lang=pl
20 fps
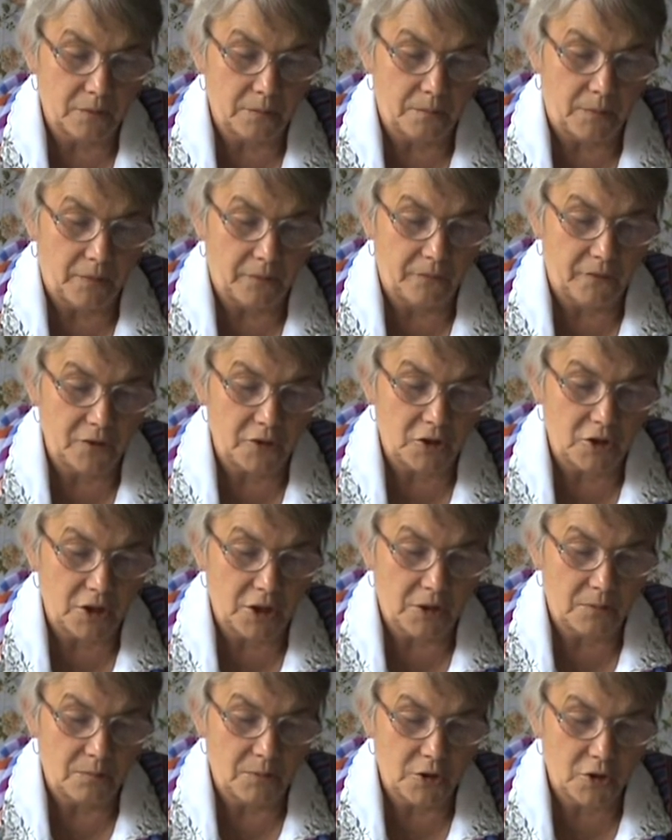
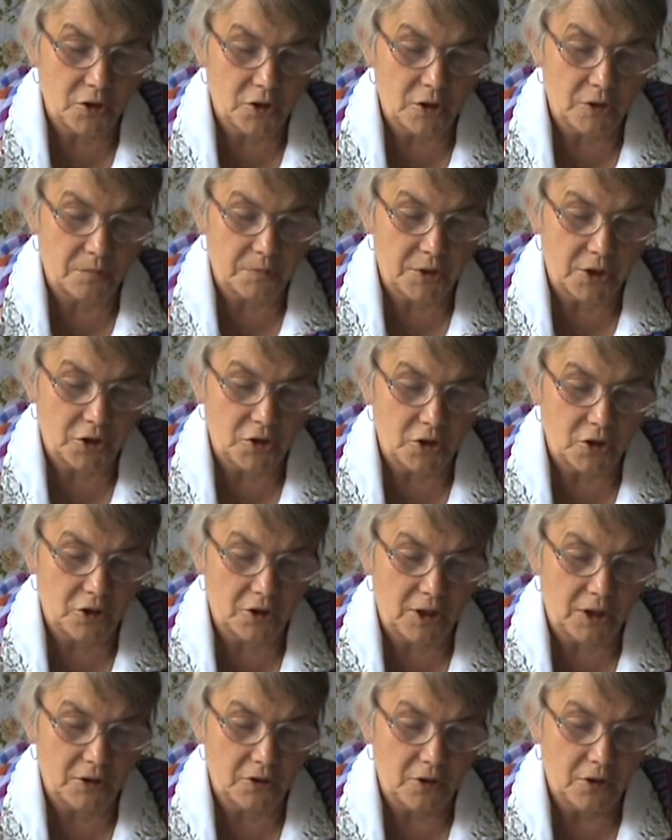powyższej myśli,
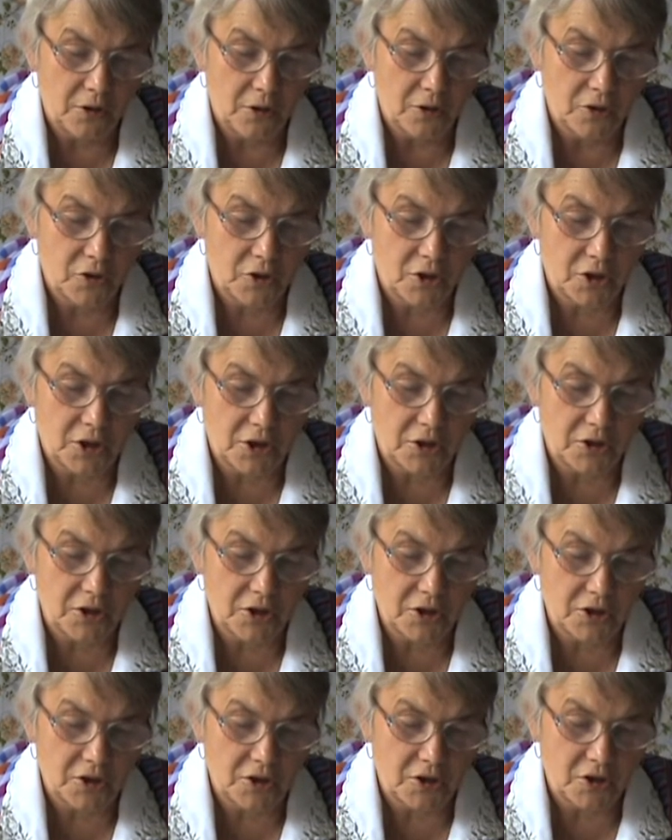przeczytaj
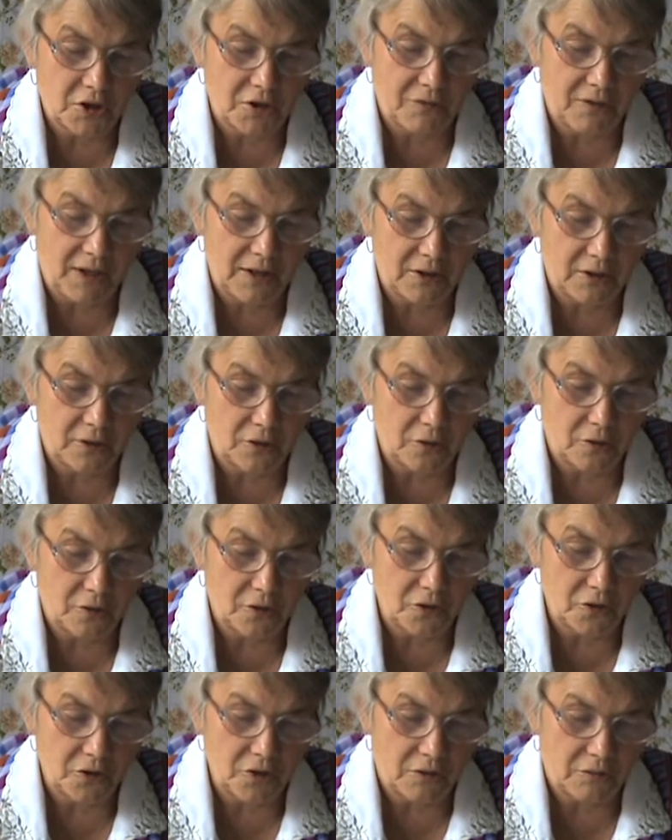44
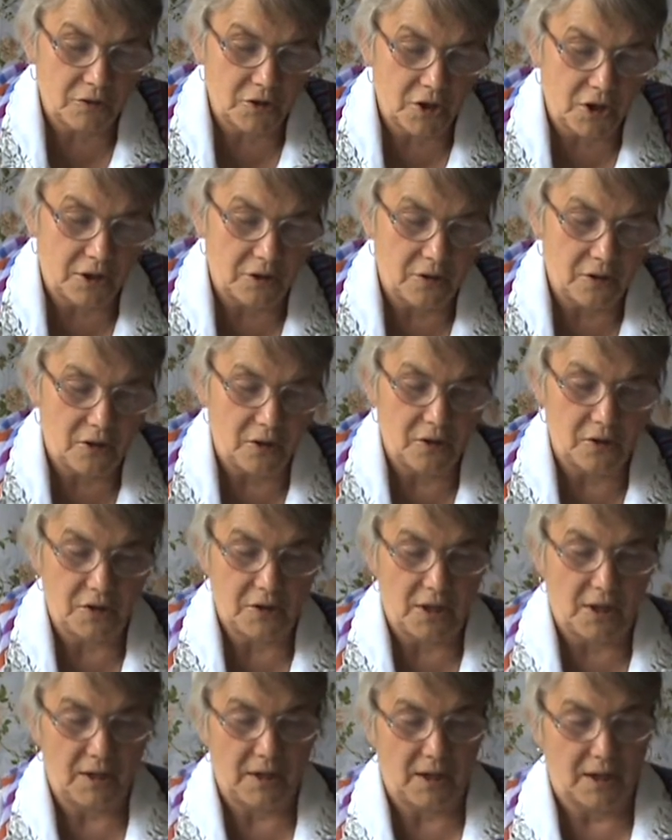rozdział Księgi
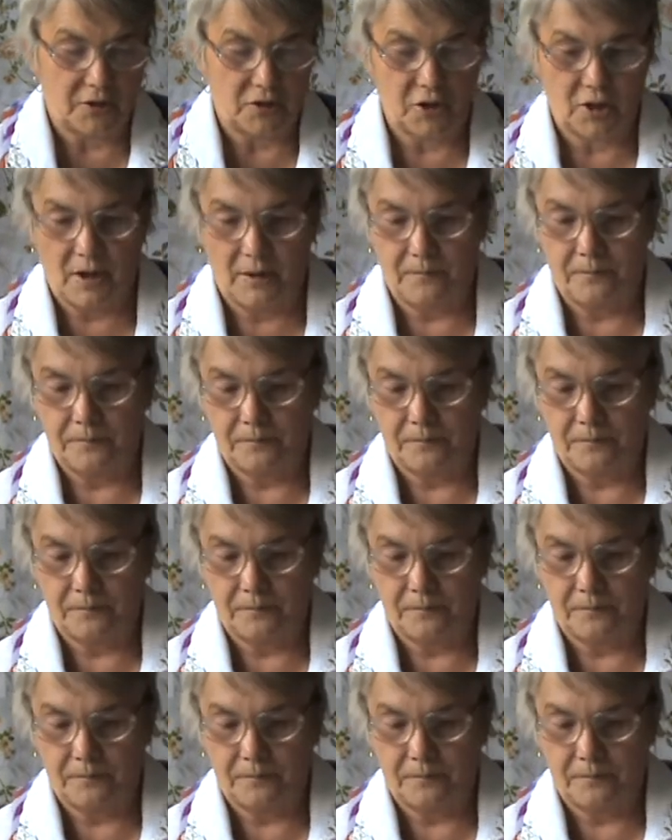Izajasza.